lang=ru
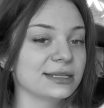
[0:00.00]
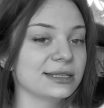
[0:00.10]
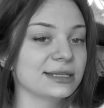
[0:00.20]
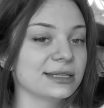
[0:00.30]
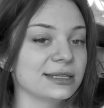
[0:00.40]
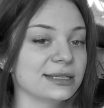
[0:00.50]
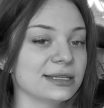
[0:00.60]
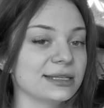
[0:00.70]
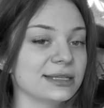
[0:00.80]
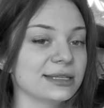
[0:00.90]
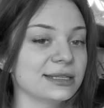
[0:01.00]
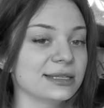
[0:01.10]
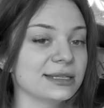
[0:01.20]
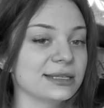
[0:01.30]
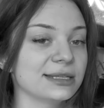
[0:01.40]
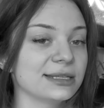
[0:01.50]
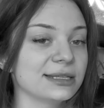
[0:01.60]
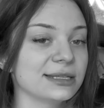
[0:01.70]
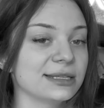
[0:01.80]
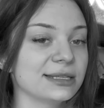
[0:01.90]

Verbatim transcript: Да, конечно, такой опыт тебе очень